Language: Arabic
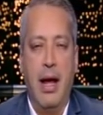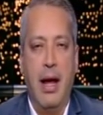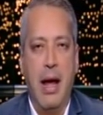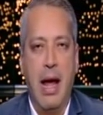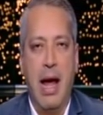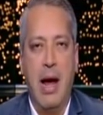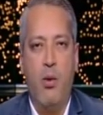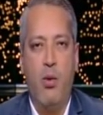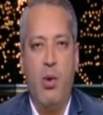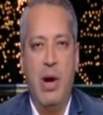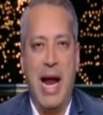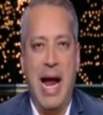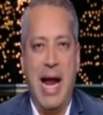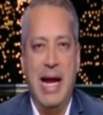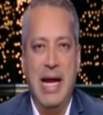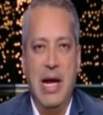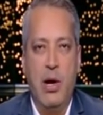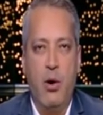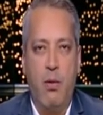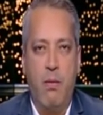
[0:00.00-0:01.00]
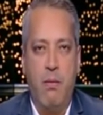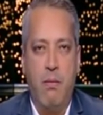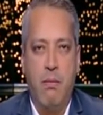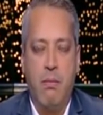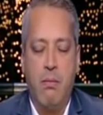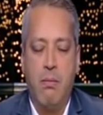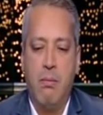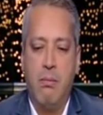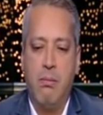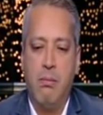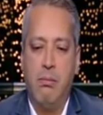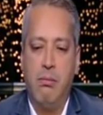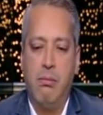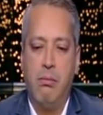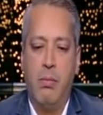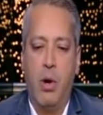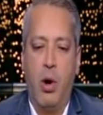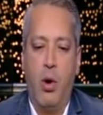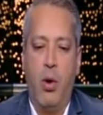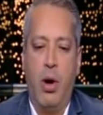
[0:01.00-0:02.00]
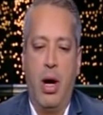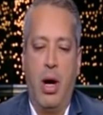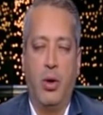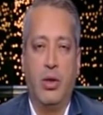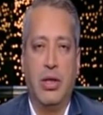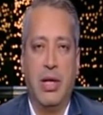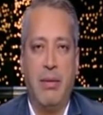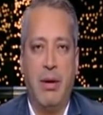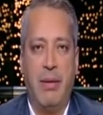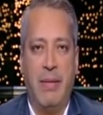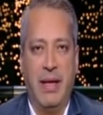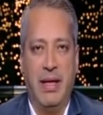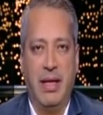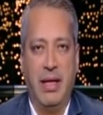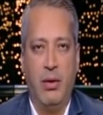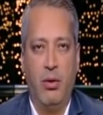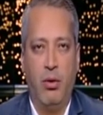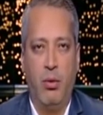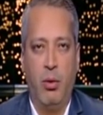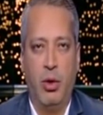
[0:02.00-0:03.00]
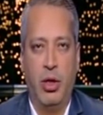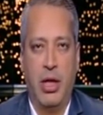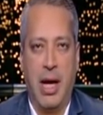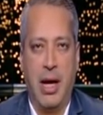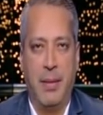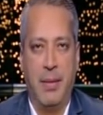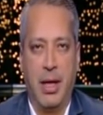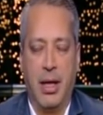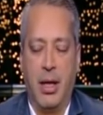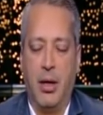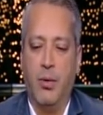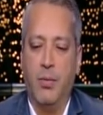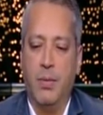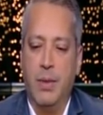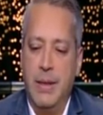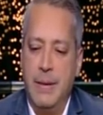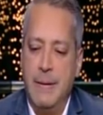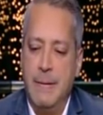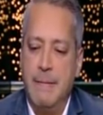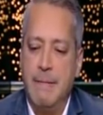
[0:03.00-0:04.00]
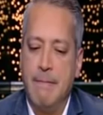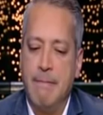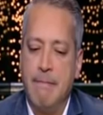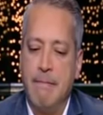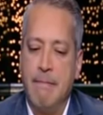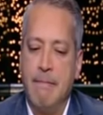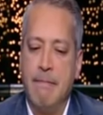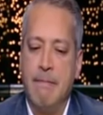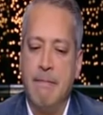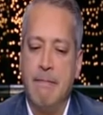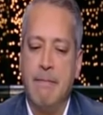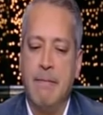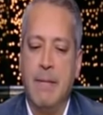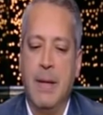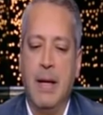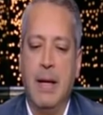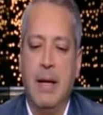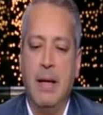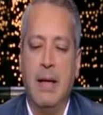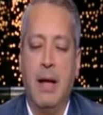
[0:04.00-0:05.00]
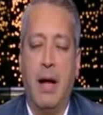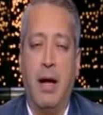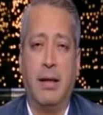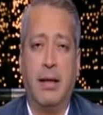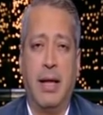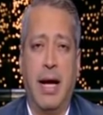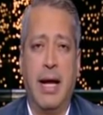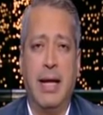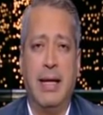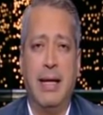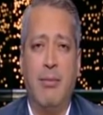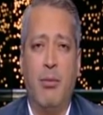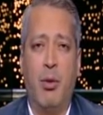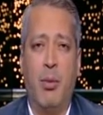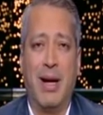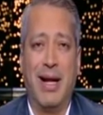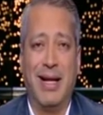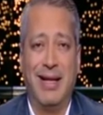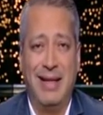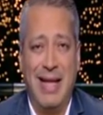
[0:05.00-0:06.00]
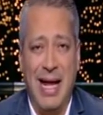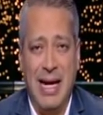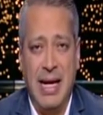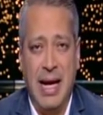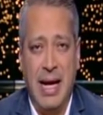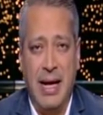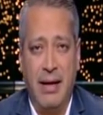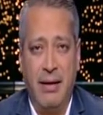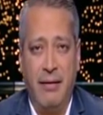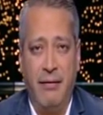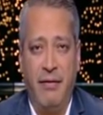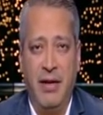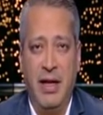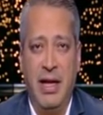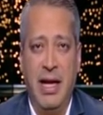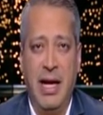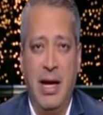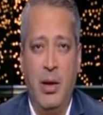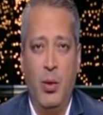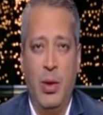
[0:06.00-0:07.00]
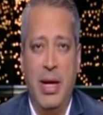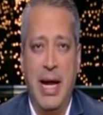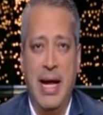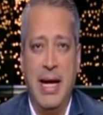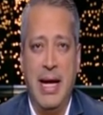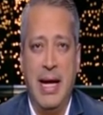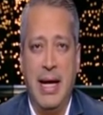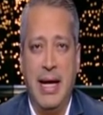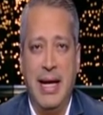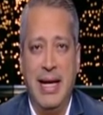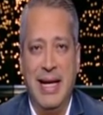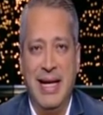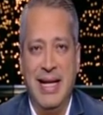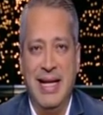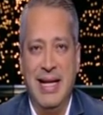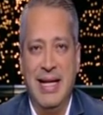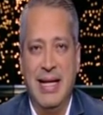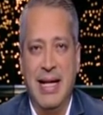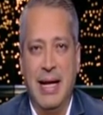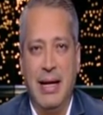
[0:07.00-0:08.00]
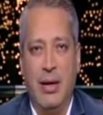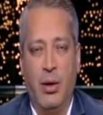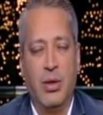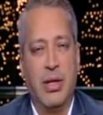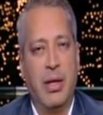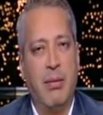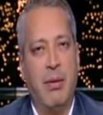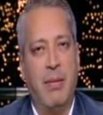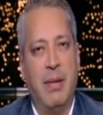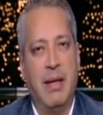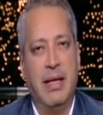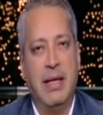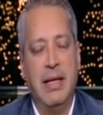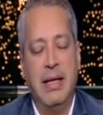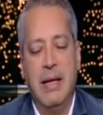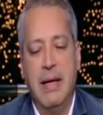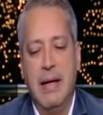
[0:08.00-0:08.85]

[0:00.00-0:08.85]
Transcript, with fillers: اول عليهم هو حسام البدري والمنتخب القومي النهارده كانت المباراه الثانيه في الولايه الجديده لحسام البدري